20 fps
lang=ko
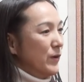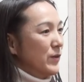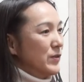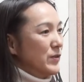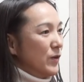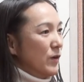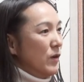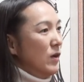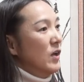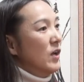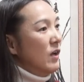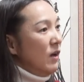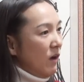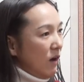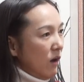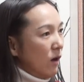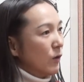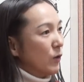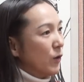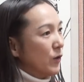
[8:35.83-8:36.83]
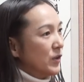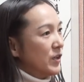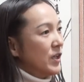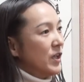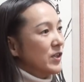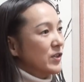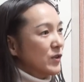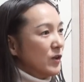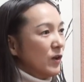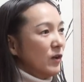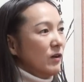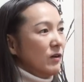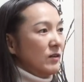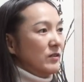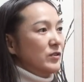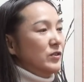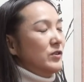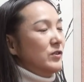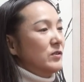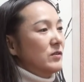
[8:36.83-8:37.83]
그래서 아, 거기에서
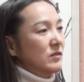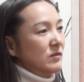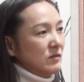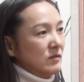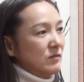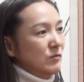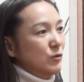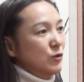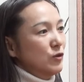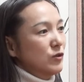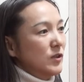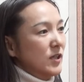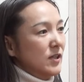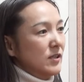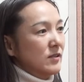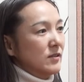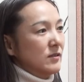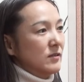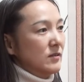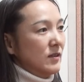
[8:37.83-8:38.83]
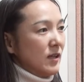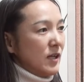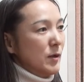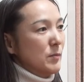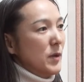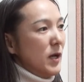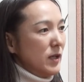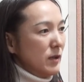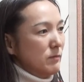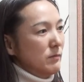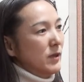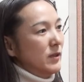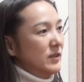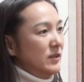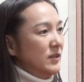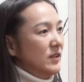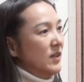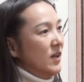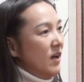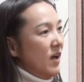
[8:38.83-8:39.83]
음, 우승한 사람이 하는
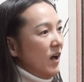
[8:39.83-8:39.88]
말이